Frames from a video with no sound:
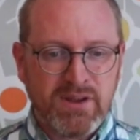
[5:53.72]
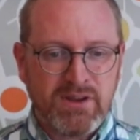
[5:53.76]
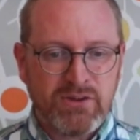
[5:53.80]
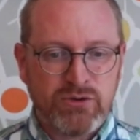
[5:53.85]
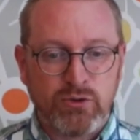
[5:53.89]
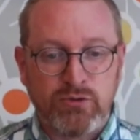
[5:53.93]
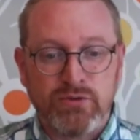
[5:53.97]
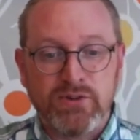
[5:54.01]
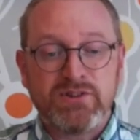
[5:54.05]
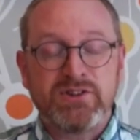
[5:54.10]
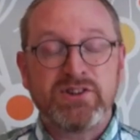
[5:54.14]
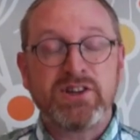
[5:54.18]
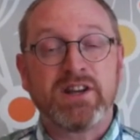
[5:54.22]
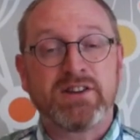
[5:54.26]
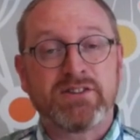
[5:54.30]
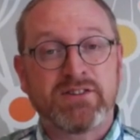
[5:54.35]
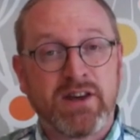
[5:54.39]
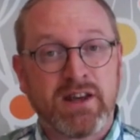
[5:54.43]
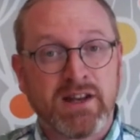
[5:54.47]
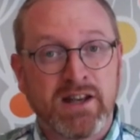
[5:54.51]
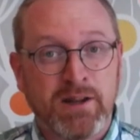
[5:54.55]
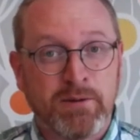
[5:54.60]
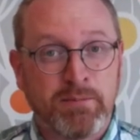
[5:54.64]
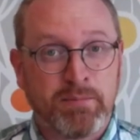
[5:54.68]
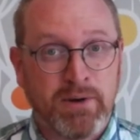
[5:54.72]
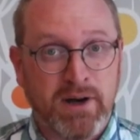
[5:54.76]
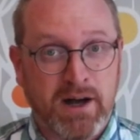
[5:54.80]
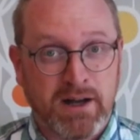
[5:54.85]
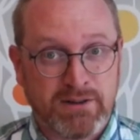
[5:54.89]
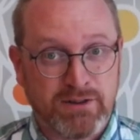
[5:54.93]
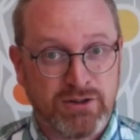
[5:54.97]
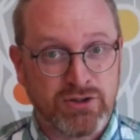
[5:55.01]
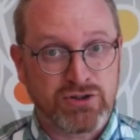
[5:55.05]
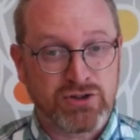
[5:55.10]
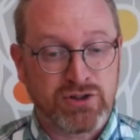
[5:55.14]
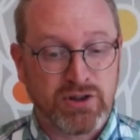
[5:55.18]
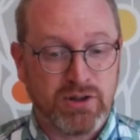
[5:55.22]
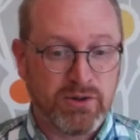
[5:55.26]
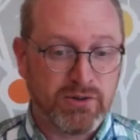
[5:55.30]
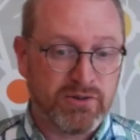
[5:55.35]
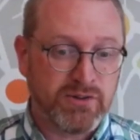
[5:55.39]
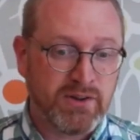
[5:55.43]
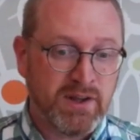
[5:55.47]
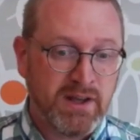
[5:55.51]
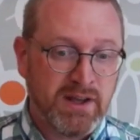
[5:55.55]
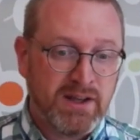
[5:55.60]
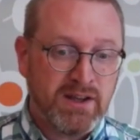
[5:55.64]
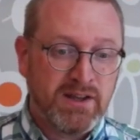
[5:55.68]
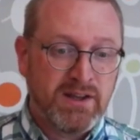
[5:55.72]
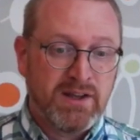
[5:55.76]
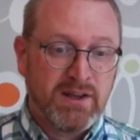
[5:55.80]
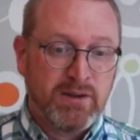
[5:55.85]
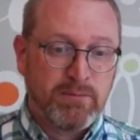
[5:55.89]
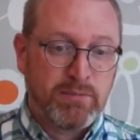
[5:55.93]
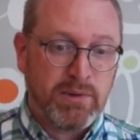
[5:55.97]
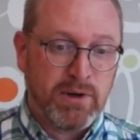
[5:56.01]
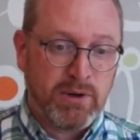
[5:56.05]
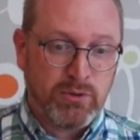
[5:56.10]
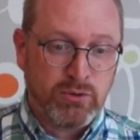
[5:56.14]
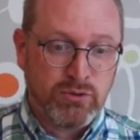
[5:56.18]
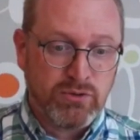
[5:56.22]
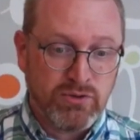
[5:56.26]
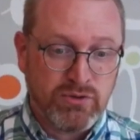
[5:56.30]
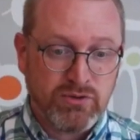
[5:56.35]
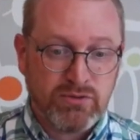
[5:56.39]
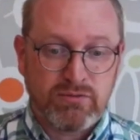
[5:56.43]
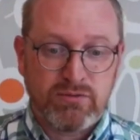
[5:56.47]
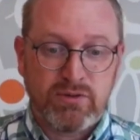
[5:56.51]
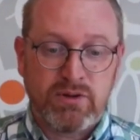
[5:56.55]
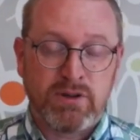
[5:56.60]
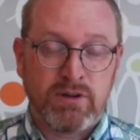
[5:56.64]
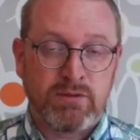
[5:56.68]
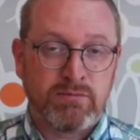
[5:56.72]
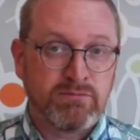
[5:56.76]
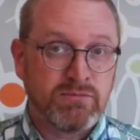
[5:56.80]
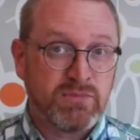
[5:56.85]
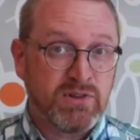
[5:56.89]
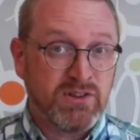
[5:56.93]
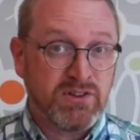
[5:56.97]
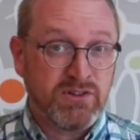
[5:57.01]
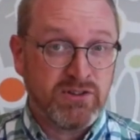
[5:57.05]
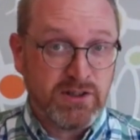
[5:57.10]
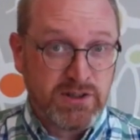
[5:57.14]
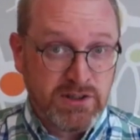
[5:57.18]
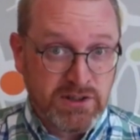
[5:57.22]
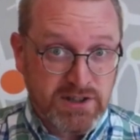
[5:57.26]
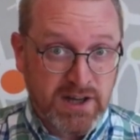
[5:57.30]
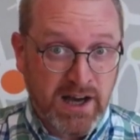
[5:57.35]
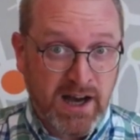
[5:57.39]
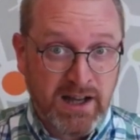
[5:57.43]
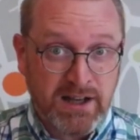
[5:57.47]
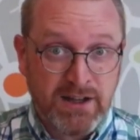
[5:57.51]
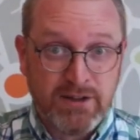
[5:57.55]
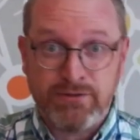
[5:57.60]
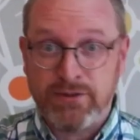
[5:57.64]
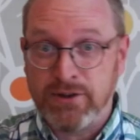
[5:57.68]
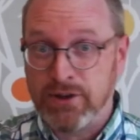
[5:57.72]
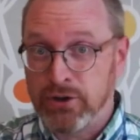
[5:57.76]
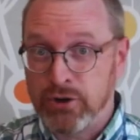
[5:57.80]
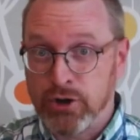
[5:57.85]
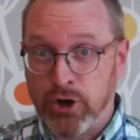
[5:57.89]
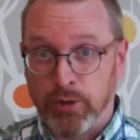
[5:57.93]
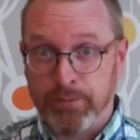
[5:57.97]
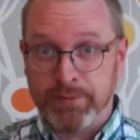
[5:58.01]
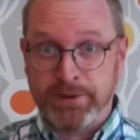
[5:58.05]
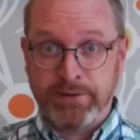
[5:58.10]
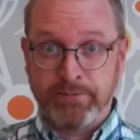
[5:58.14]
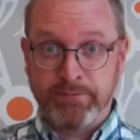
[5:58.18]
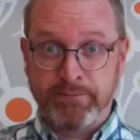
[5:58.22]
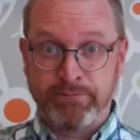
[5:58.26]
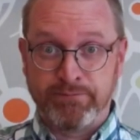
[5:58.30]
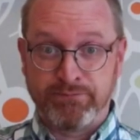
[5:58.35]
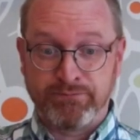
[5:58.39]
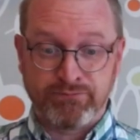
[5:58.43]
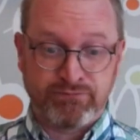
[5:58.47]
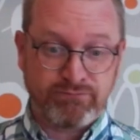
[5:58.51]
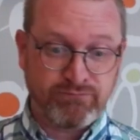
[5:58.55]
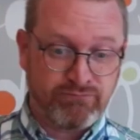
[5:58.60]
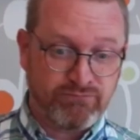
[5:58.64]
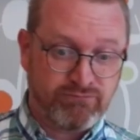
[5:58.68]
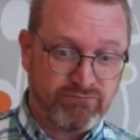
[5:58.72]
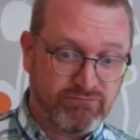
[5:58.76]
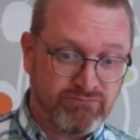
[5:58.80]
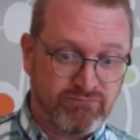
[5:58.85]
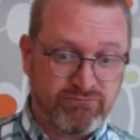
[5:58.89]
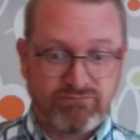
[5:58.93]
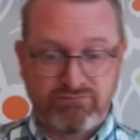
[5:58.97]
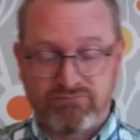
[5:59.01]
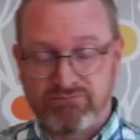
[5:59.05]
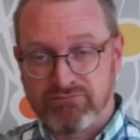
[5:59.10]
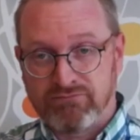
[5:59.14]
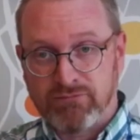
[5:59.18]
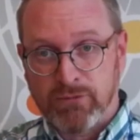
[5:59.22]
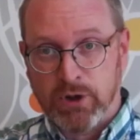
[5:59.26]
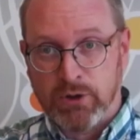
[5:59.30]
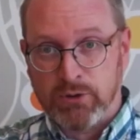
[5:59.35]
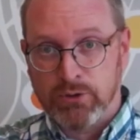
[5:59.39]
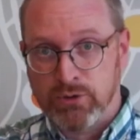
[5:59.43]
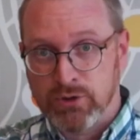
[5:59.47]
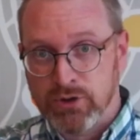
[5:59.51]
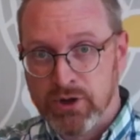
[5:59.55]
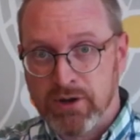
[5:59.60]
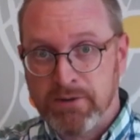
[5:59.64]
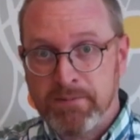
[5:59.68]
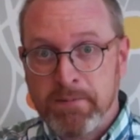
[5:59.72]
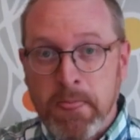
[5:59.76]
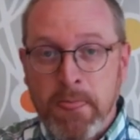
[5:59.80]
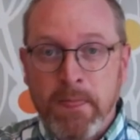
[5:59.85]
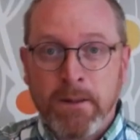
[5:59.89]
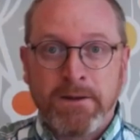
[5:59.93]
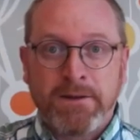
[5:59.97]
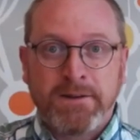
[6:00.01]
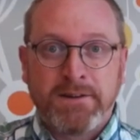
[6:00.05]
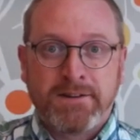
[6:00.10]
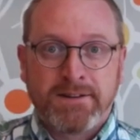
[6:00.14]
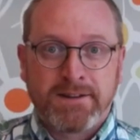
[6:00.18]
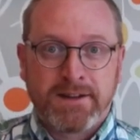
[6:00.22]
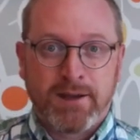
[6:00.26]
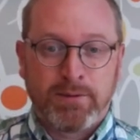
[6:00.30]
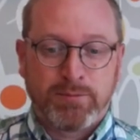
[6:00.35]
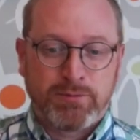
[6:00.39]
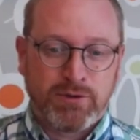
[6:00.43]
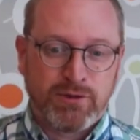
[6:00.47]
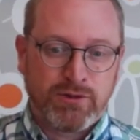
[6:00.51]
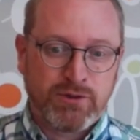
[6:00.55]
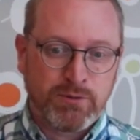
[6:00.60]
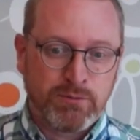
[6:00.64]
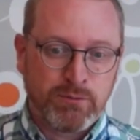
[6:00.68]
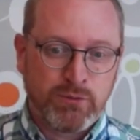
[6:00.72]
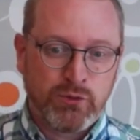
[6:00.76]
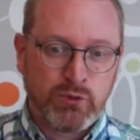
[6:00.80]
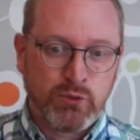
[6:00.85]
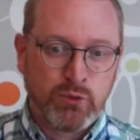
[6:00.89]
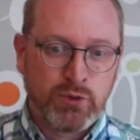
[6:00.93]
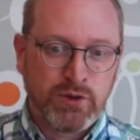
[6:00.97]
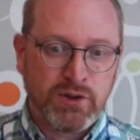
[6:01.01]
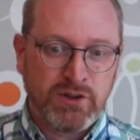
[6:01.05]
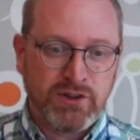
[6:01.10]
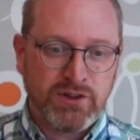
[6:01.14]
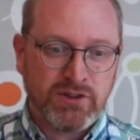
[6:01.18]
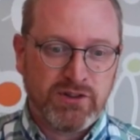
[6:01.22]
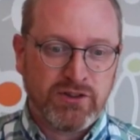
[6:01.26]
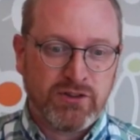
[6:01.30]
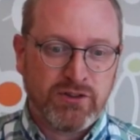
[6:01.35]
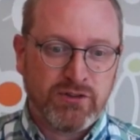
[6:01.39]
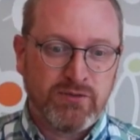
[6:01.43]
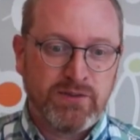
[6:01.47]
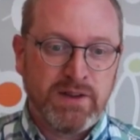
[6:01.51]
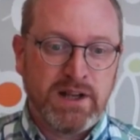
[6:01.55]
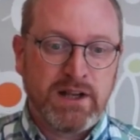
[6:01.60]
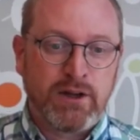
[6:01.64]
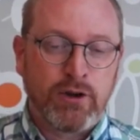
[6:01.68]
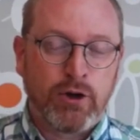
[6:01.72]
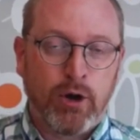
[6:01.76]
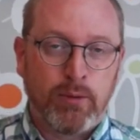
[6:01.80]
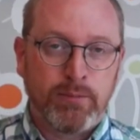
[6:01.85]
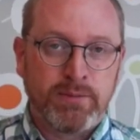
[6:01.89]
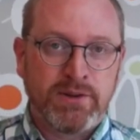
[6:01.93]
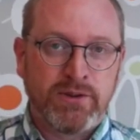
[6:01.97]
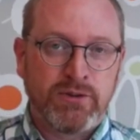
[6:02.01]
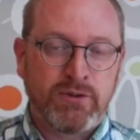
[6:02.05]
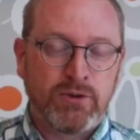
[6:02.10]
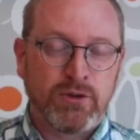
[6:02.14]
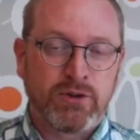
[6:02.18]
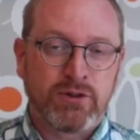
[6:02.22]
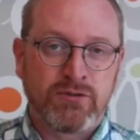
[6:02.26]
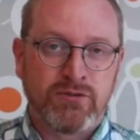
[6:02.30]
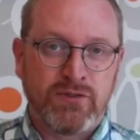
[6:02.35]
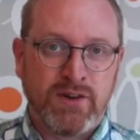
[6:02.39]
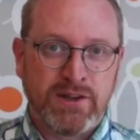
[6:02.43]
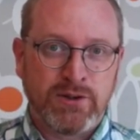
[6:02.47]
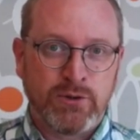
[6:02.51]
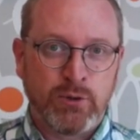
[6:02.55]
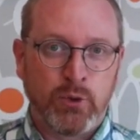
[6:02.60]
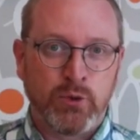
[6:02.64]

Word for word: So, wie sieht das eigentlich praktisch aus? Bei uns ähm, sind alle willkommen. Oder gibt es im Zuge dieses Willkommens irgendwelche